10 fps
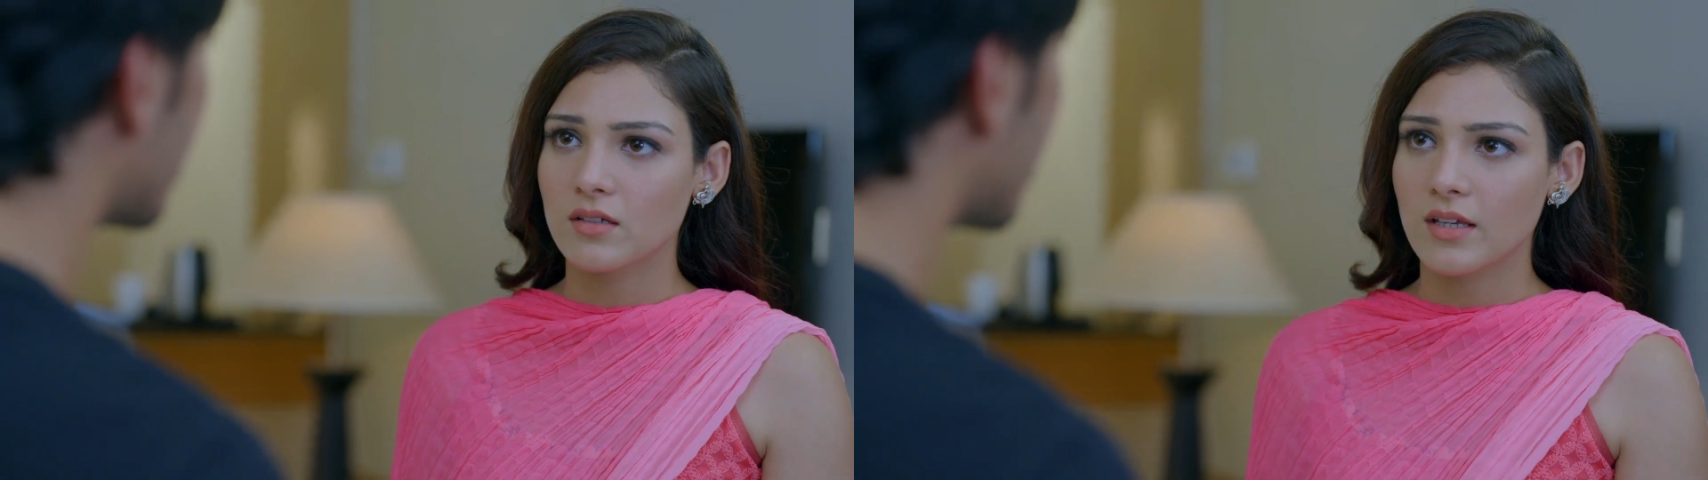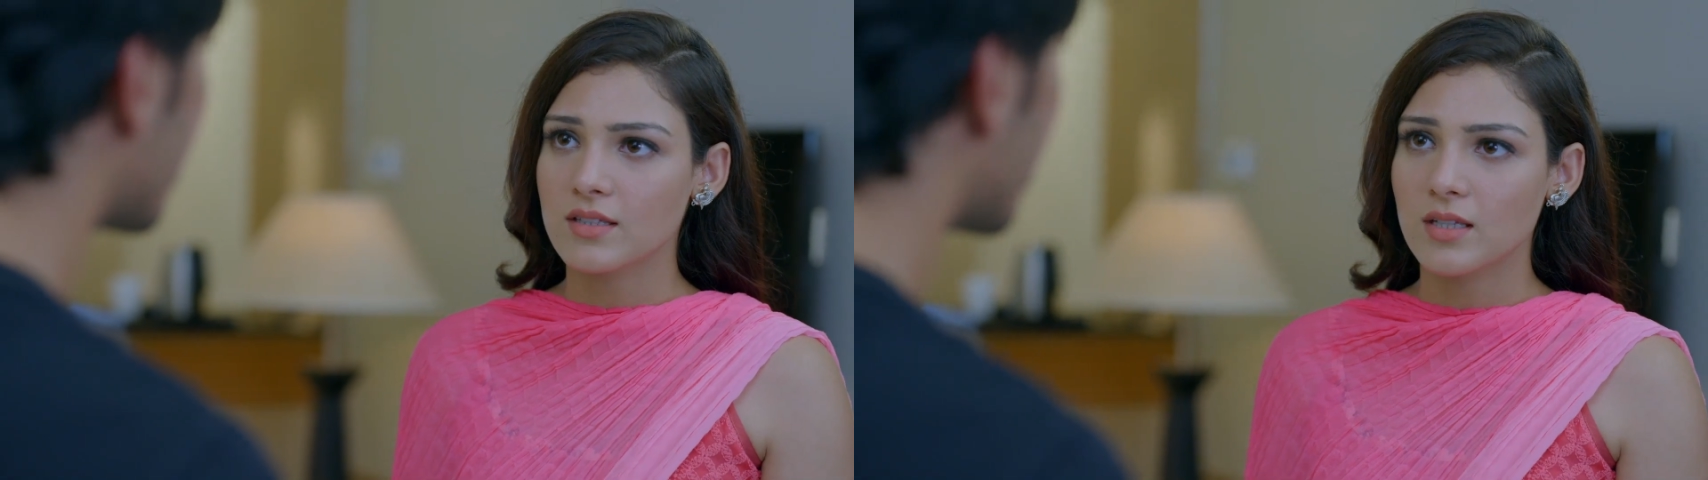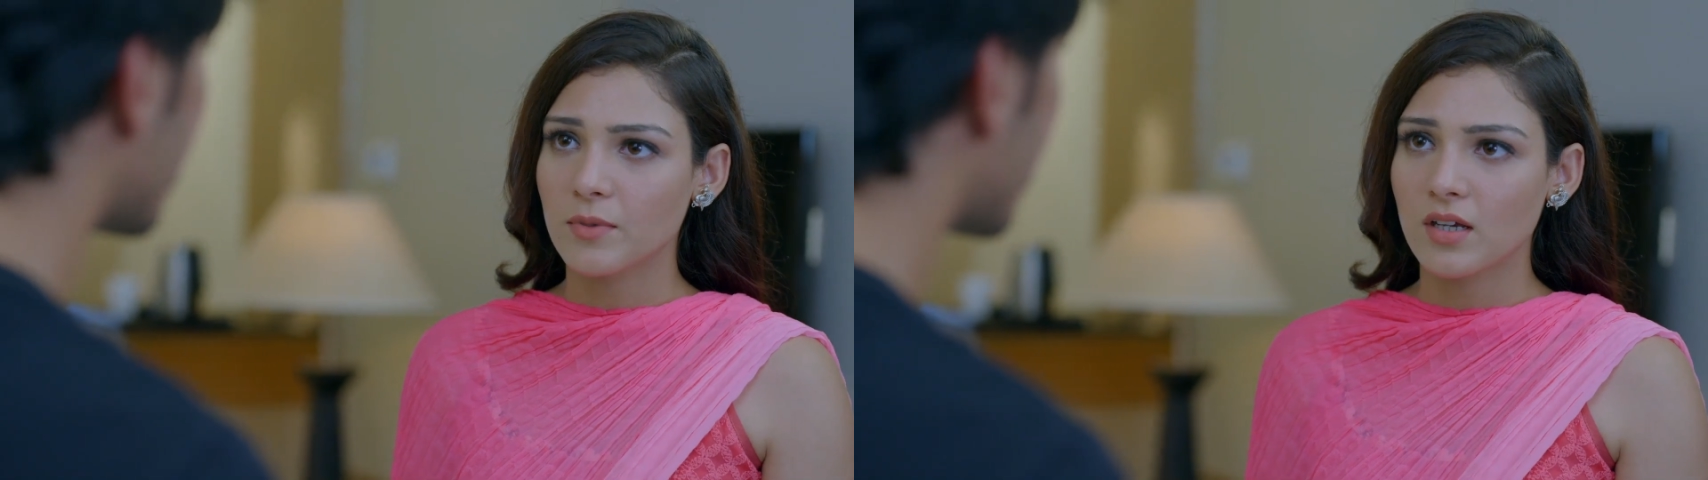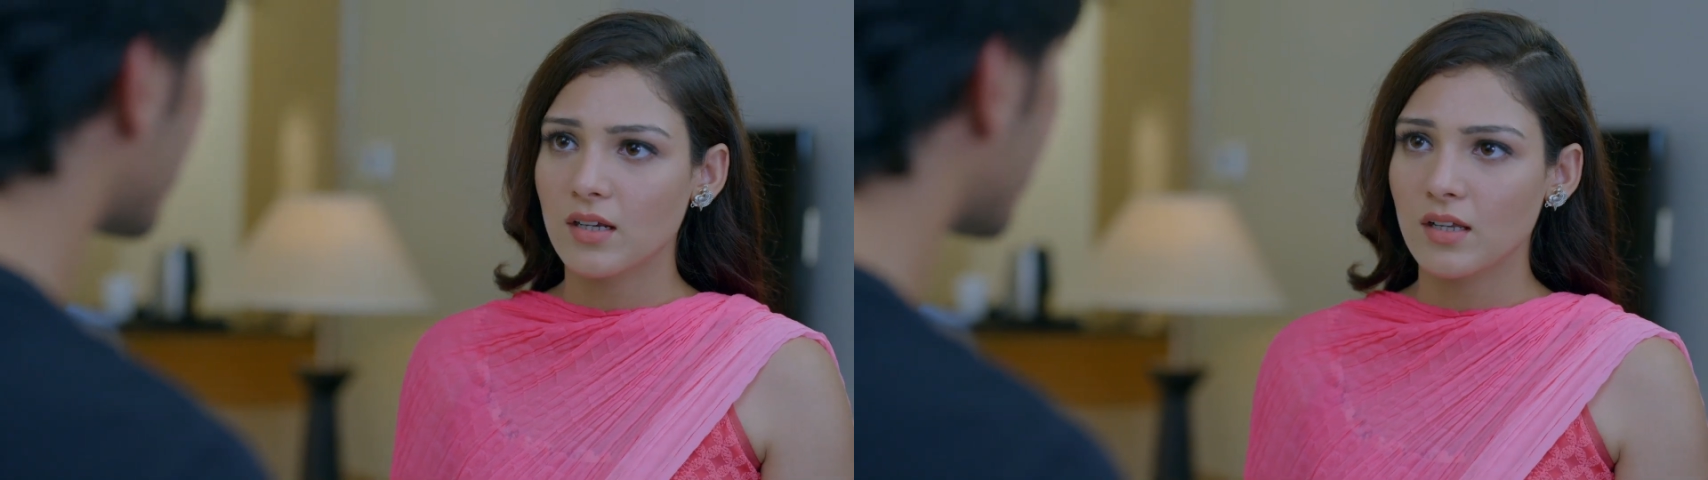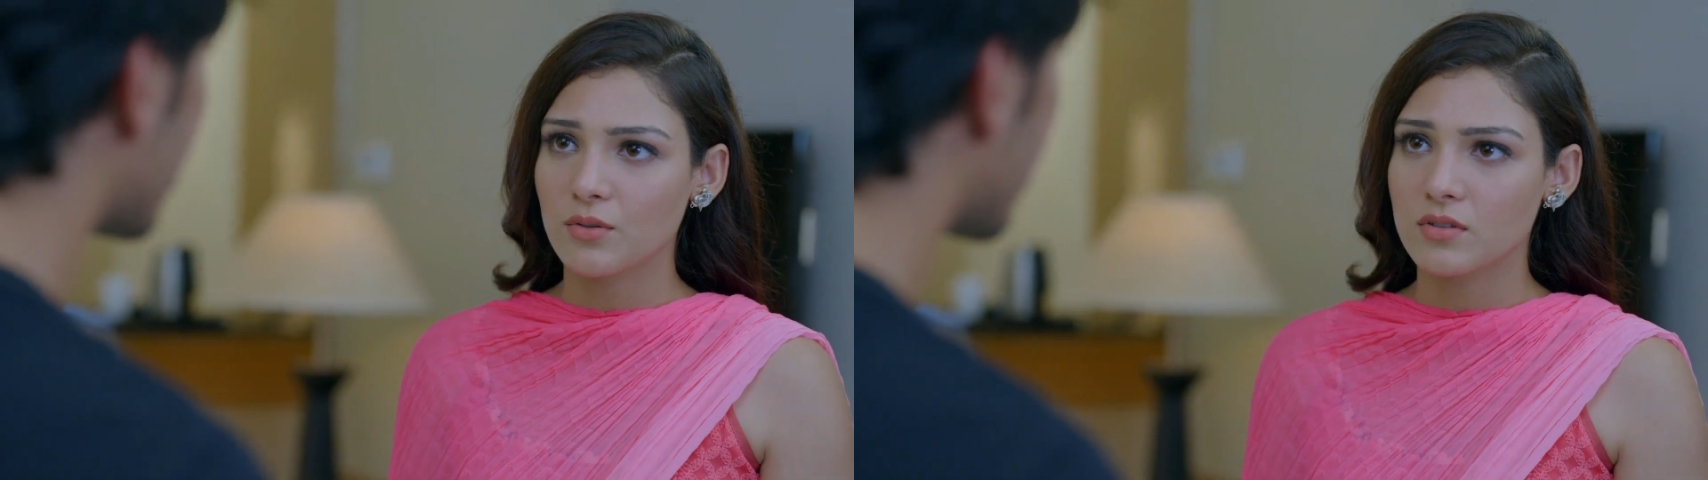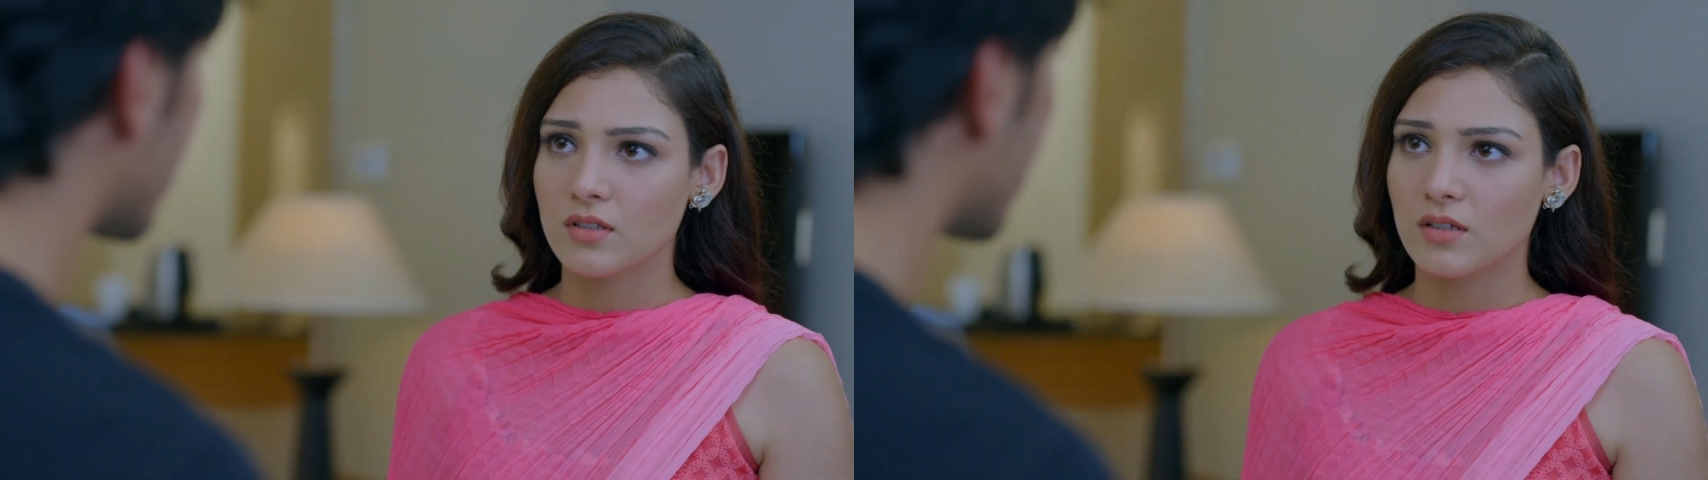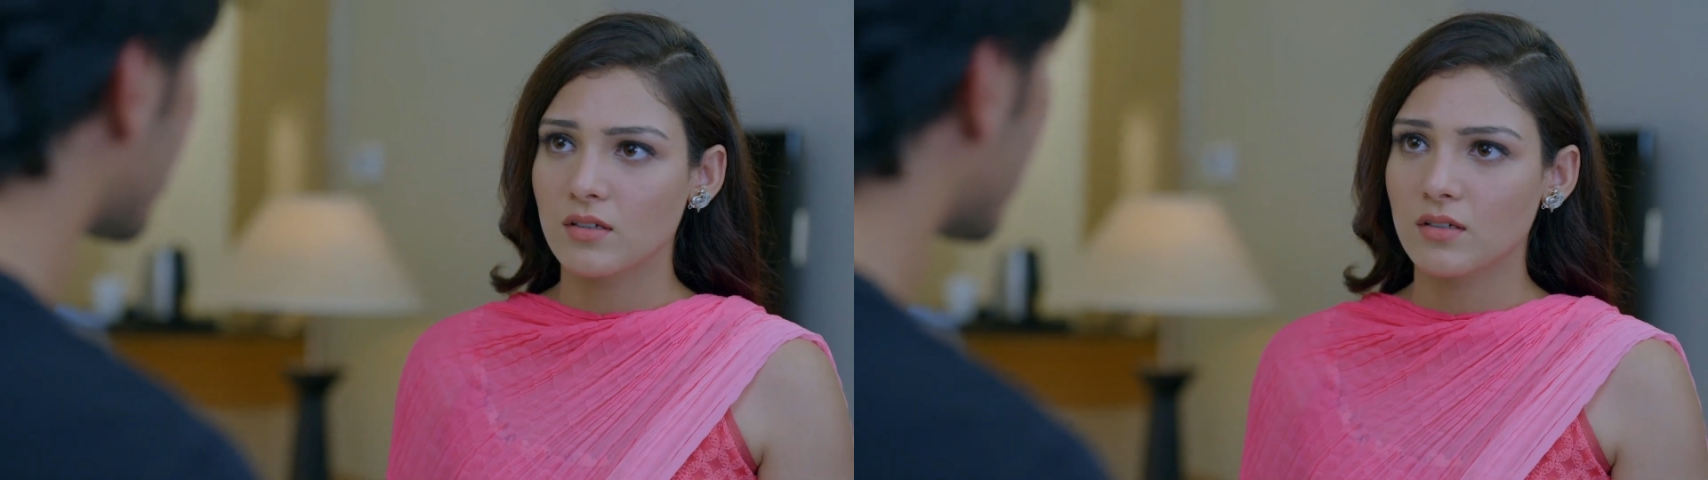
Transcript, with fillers: وحابة عرض الشغل